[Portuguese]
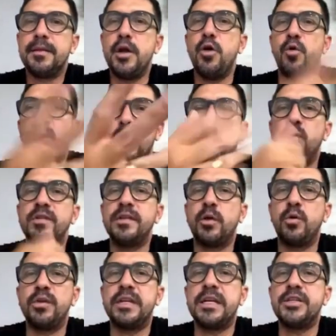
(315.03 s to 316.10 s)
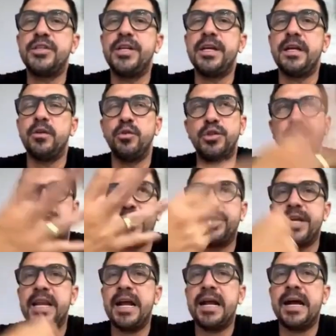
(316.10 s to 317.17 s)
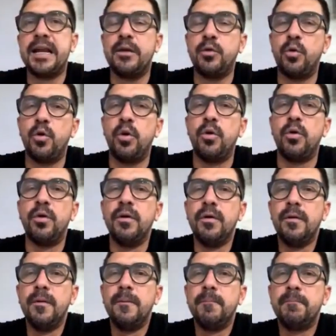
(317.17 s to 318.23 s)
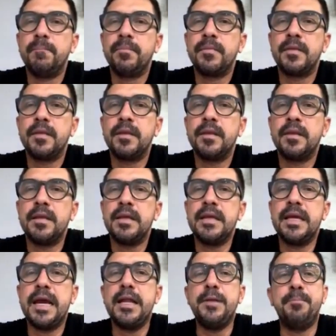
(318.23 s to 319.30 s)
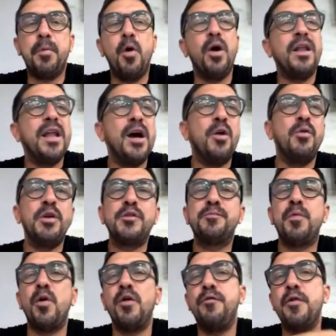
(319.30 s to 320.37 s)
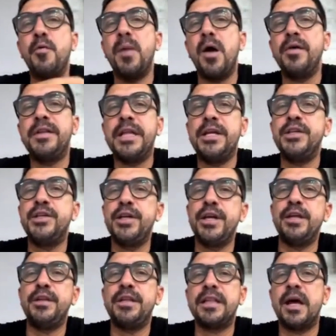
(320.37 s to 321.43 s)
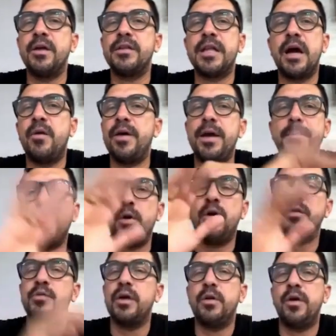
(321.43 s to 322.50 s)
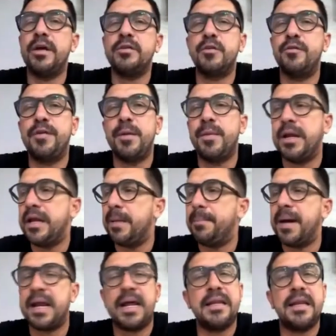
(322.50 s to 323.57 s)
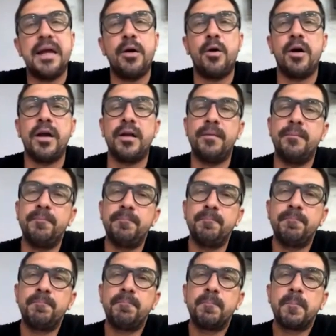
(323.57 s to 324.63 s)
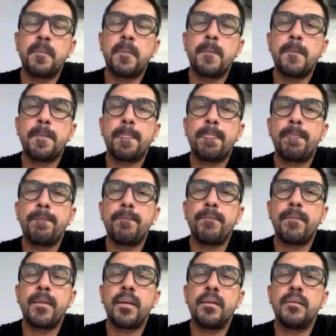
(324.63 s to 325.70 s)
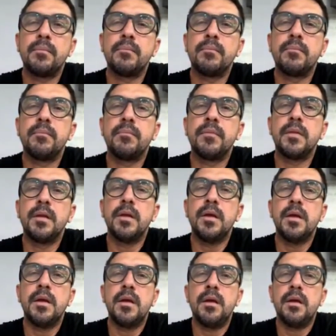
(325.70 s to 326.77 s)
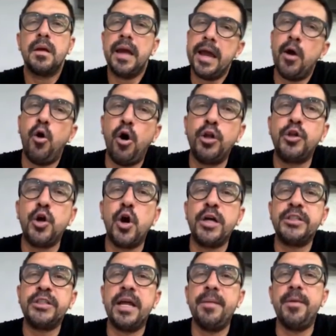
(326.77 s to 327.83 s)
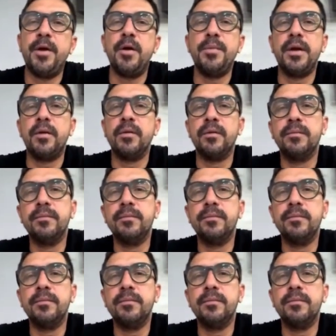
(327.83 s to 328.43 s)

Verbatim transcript: Deu alguma coisa contra ti? Não te deixei na cara do gol? E aí ele, pô, não, Luiz, pô, foi mal entendido e tal, tal. Aí pronto, nós não resolvemos ali a parada na hora. Mas ele fez os gols? É, errou dois, né, meu amigo?